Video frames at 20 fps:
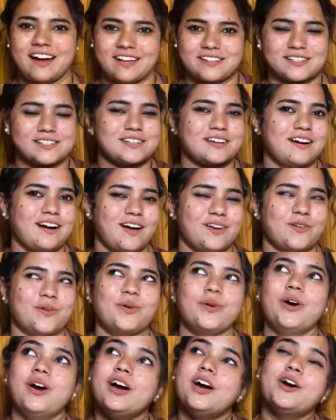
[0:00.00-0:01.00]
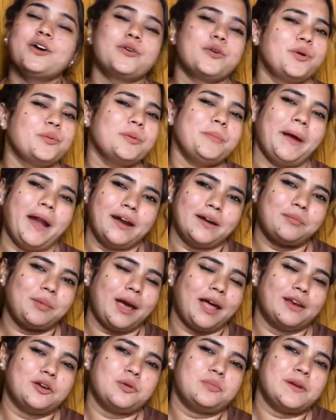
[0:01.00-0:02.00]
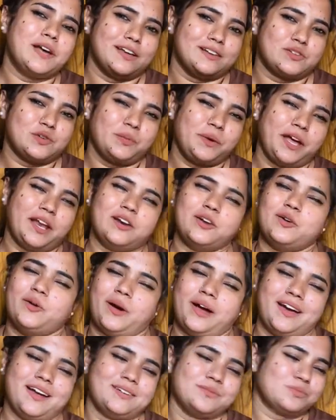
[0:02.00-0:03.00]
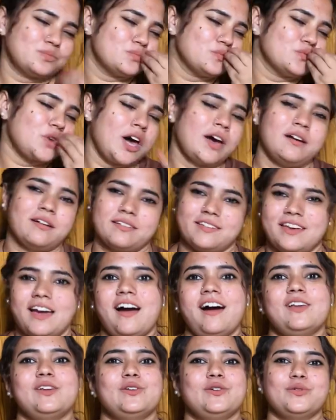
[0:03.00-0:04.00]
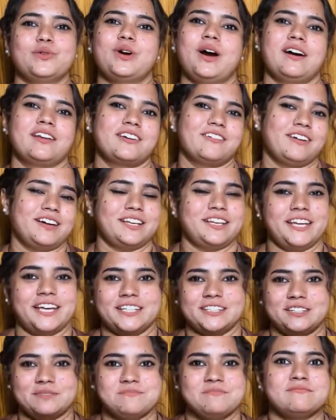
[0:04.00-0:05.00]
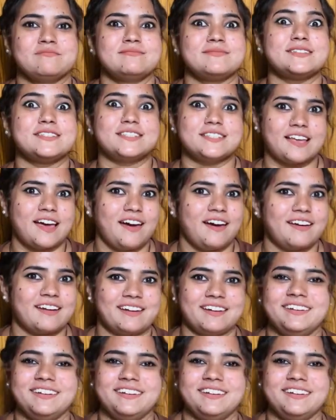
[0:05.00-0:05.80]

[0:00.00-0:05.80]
काजल लगा लो कोई भी पैंट पहन लो प्लाजो पहन लो एंड क्या लुक आने वाली है एकदम जहर